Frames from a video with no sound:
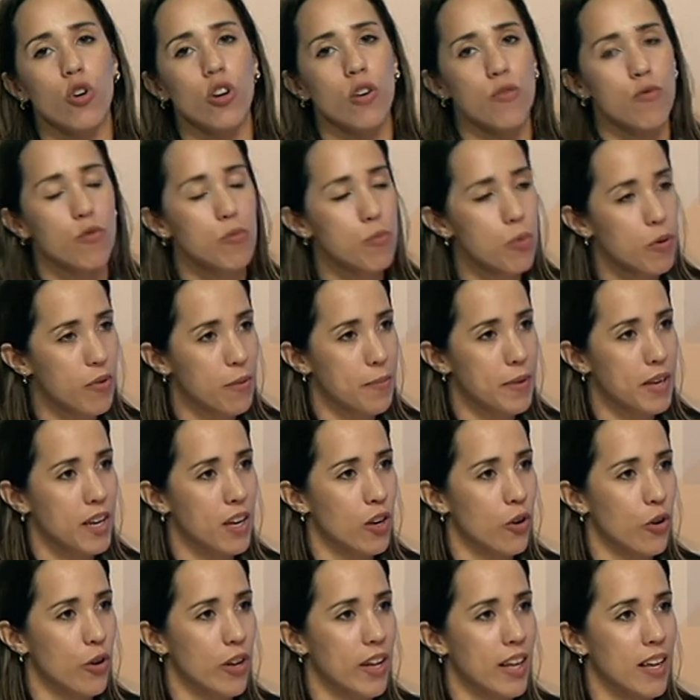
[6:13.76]
el fútbol
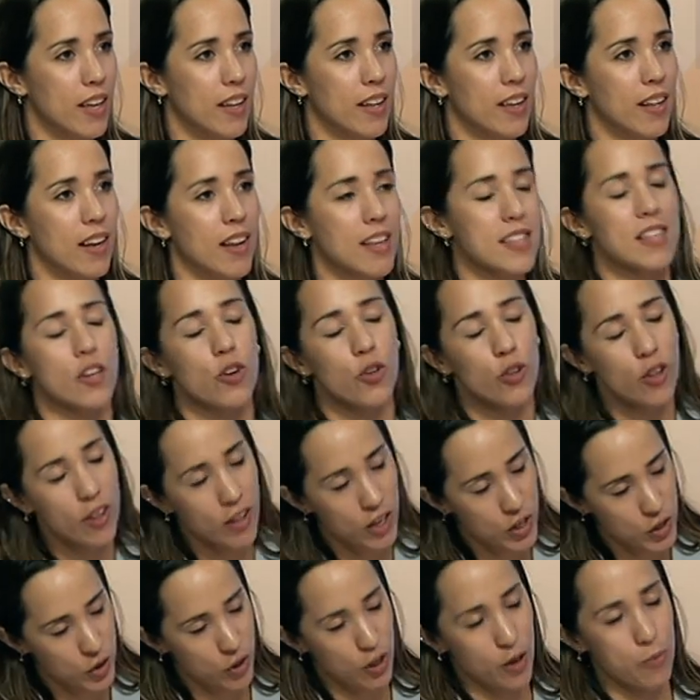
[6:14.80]
femenino en Lanzarote,
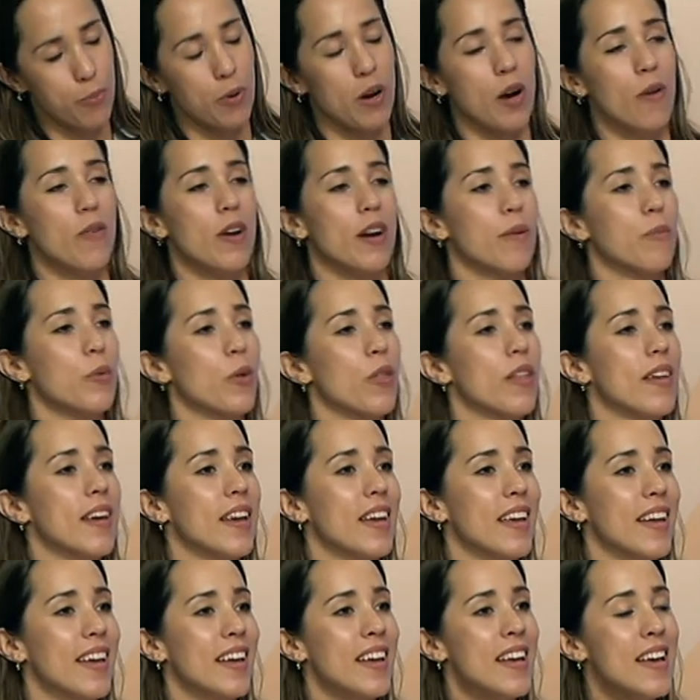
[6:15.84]
de hecho después hablaremos
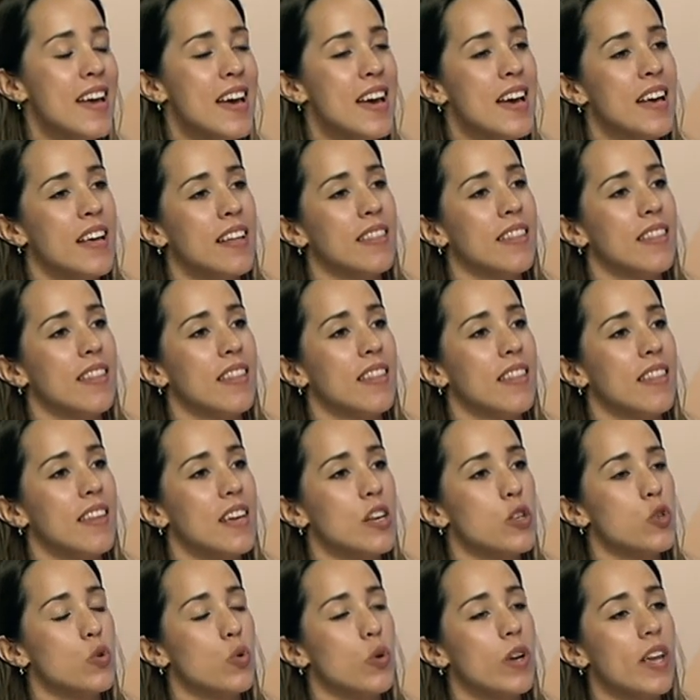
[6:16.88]
mm,
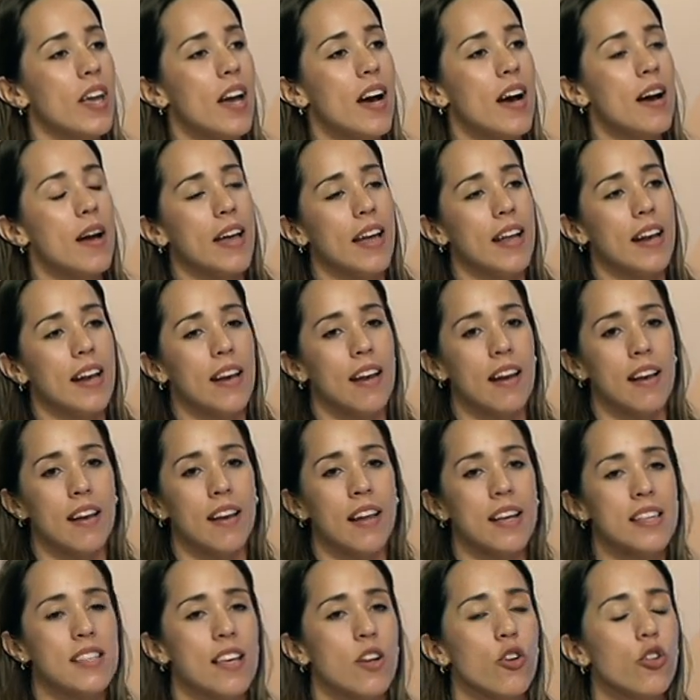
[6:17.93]
de, su hija. El
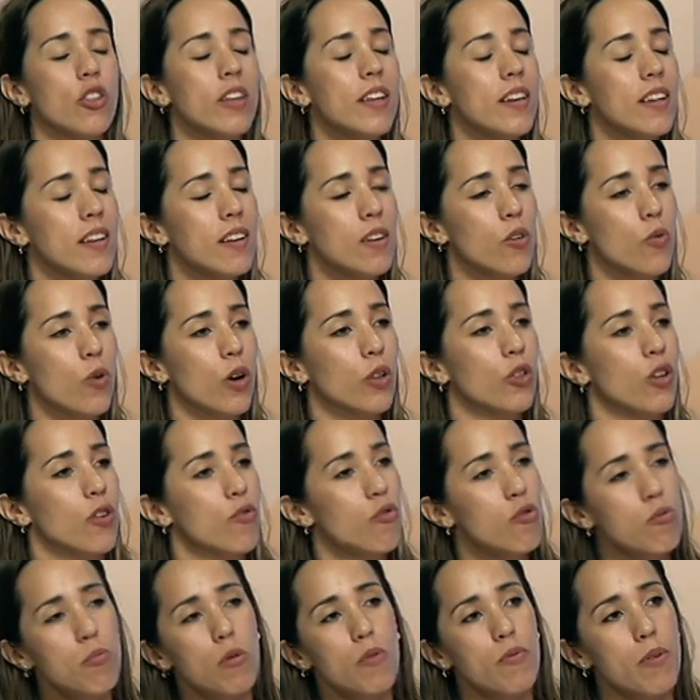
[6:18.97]
Lanzarote en cuanto al
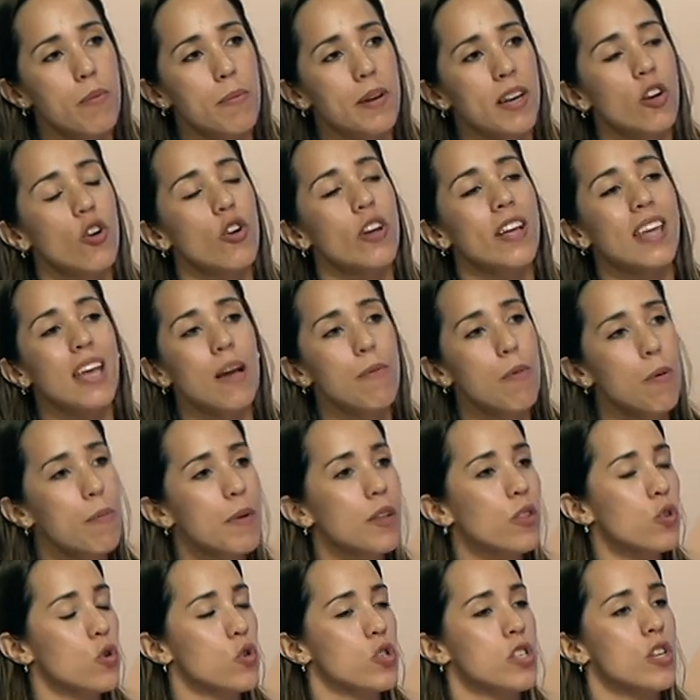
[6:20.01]
fútbol femenino, ¿en qué
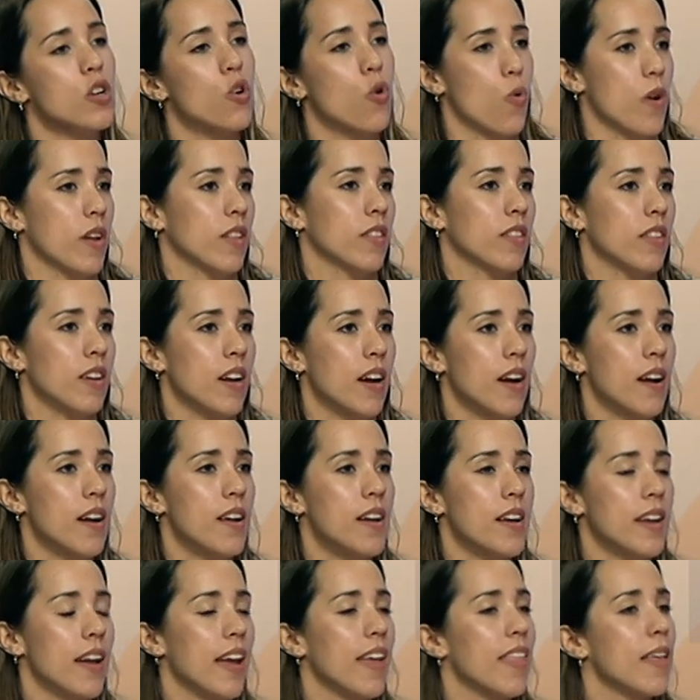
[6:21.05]
momento se encuentra?
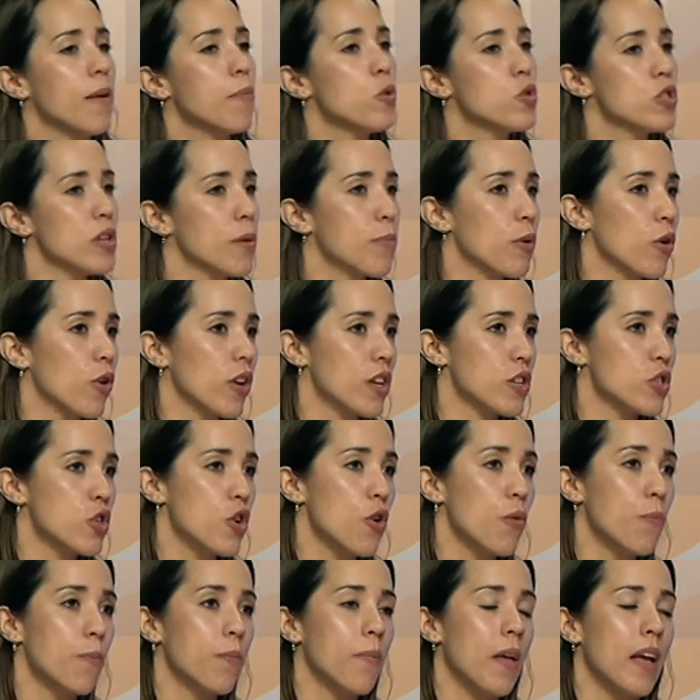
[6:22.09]
¿Queda mucha
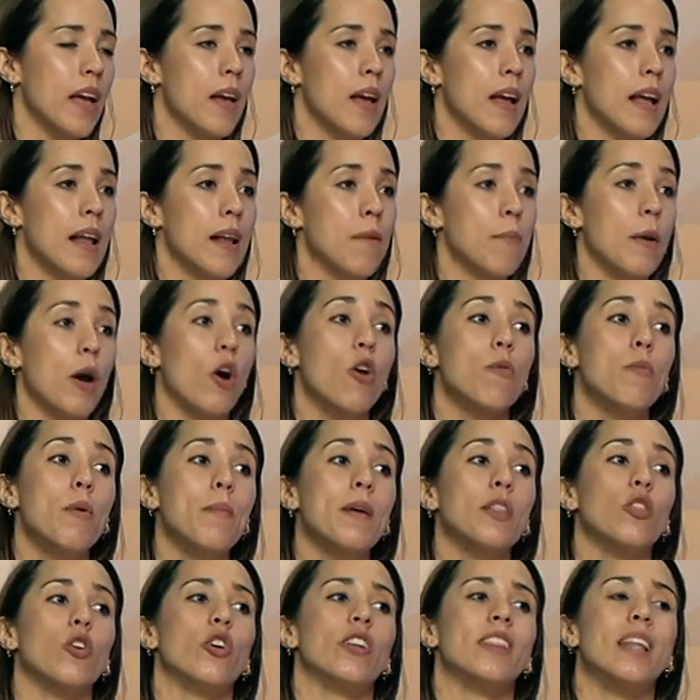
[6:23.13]
progresión? Eh, ¿El mejor
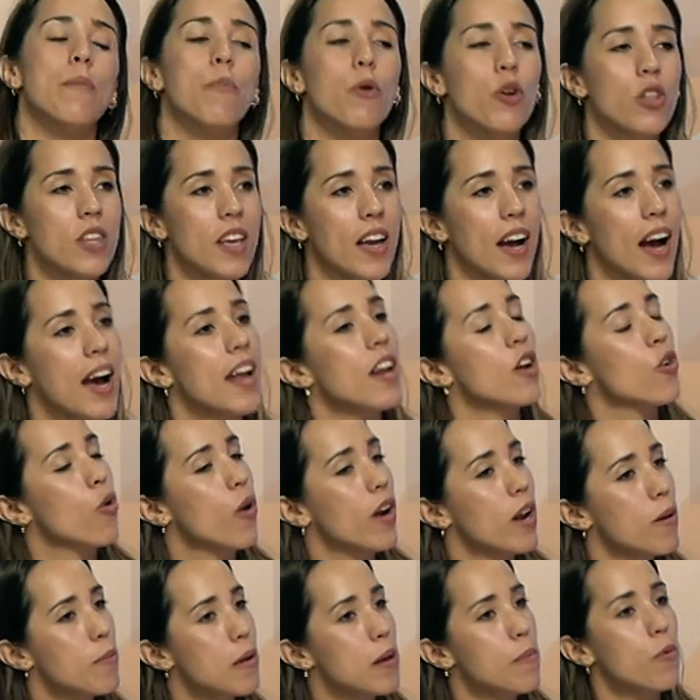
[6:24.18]
momento está por llegar o
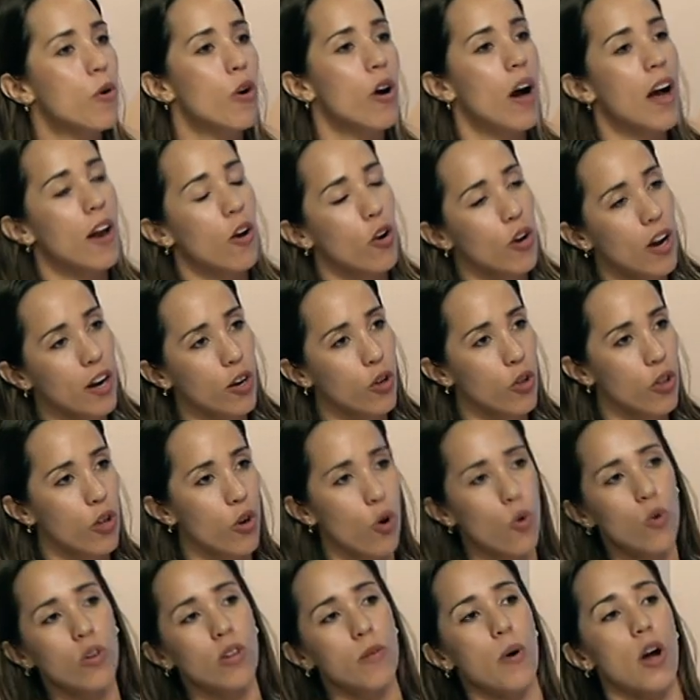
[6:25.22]
ahora mismo a lo largo de
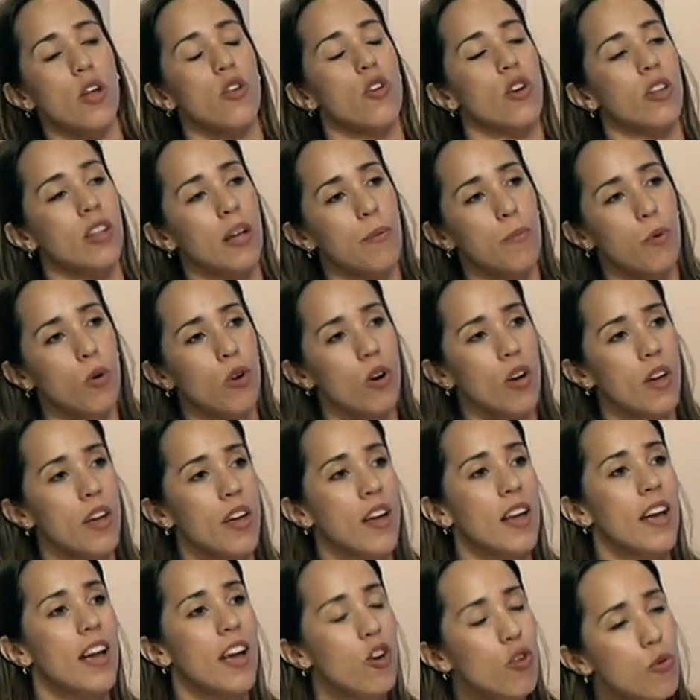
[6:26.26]
los últimos años estamos
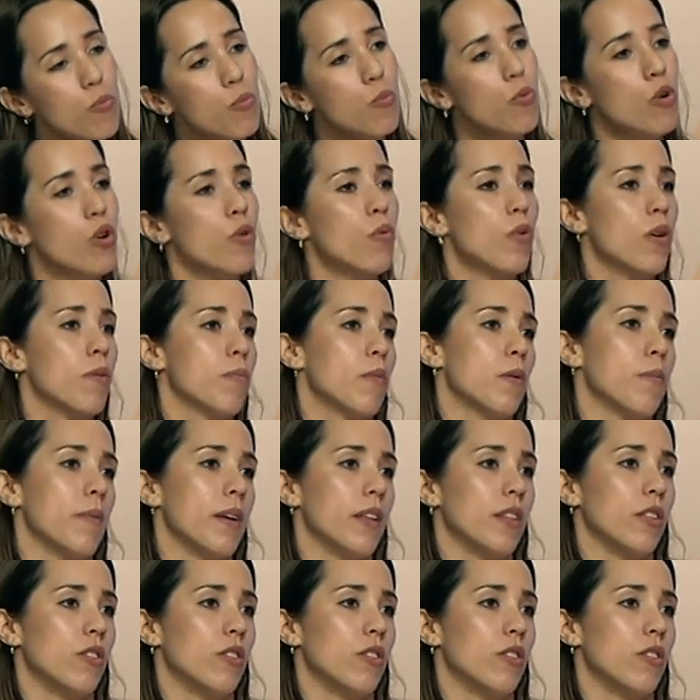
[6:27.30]
¿eh? en un muy buen momento?